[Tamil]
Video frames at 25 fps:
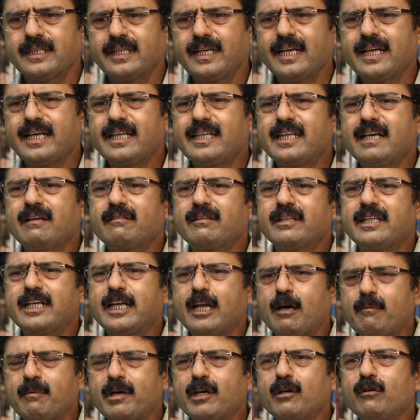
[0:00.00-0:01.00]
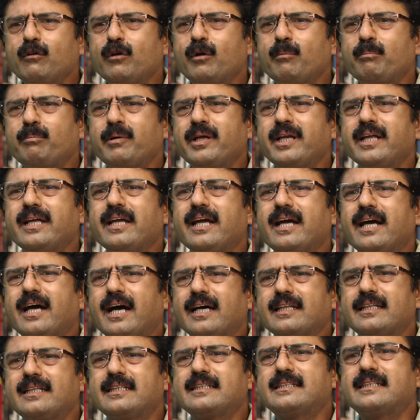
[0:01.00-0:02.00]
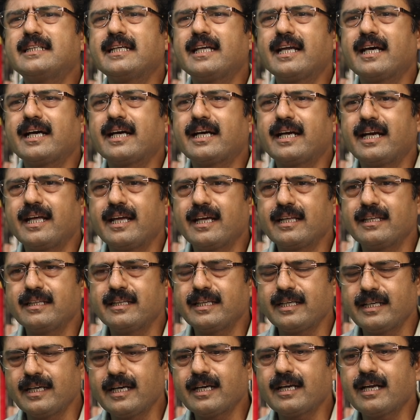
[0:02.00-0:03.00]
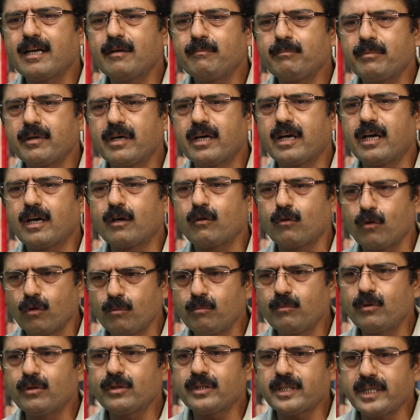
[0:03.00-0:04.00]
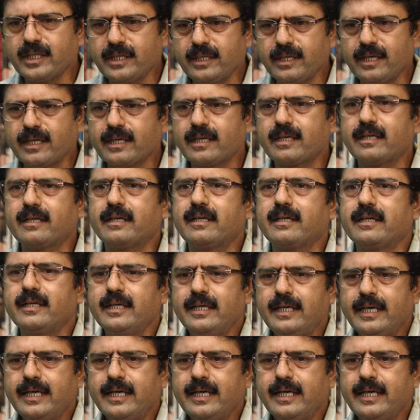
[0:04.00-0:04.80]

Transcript: இல்லை இதில் வந்து நமக்கு ஒரு பெரிய அதிர்ச்சியெல்லாம் கிடையாது என்னென்னா இப்போ குருமூர்த்தி இன்றைக்கி